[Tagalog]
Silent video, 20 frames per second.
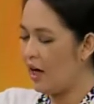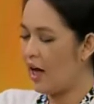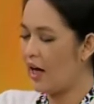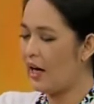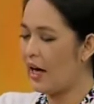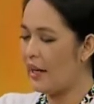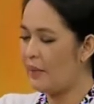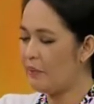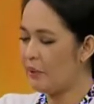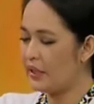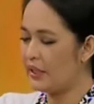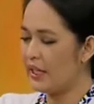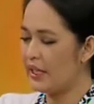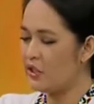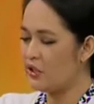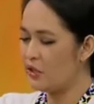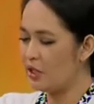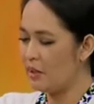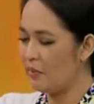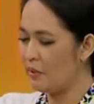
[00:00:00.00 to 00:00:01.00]
Ang
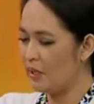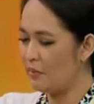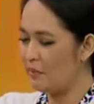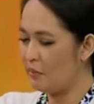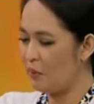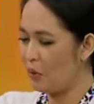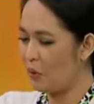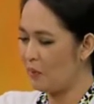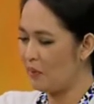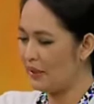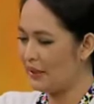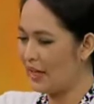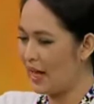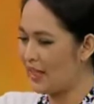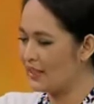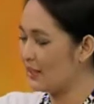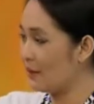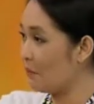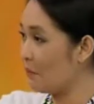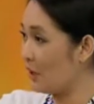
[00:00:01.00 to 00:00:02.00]
hypertension naman po,
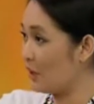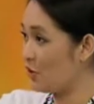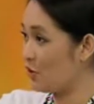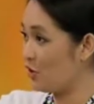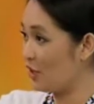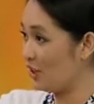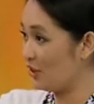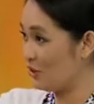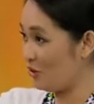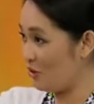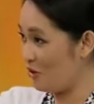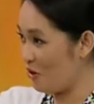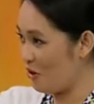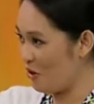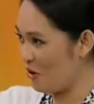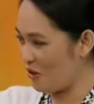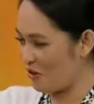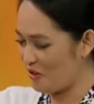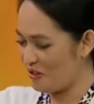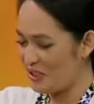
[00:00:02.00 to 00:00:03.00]
mataas ang presyon ng
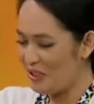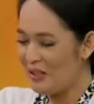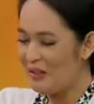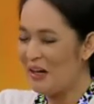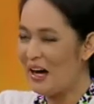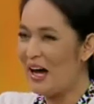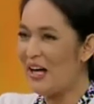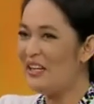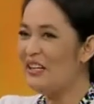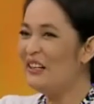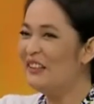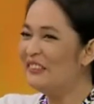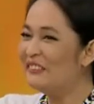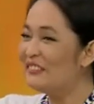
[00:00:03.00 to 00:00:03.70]
dugo. Mm. Ano,